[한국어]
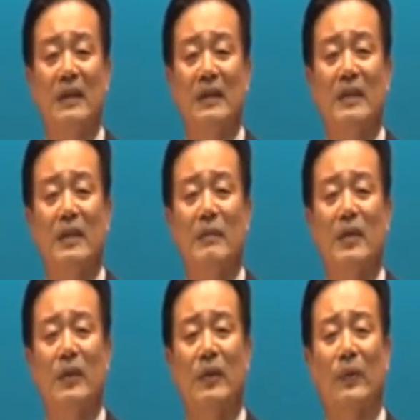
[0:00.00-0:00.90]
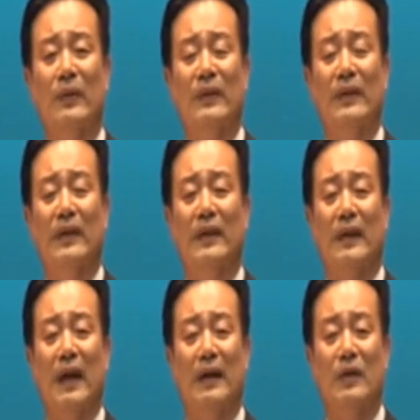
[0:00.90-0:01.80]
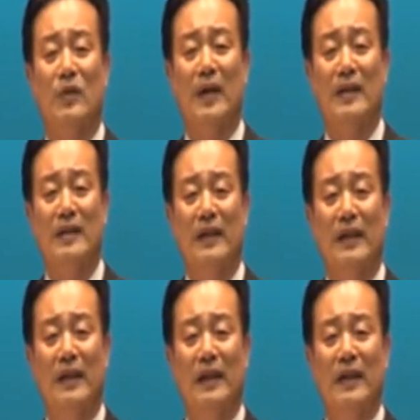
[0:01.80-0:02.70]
같은 느낌이 들어도 내 안에 누가 계시다?